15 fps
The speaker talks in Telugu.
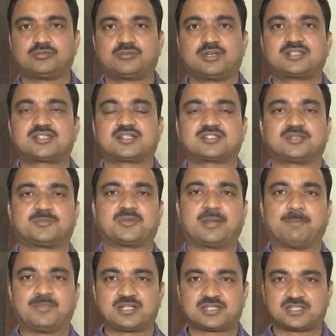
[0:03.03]
వైఎస్ఆర్సీపీ
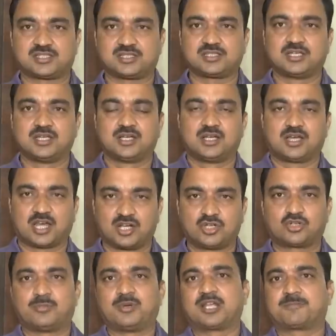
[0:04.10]
ఎమ్మెల్సీ అరుణ్
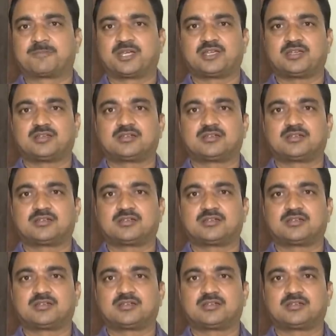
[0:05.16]
కుమార్పై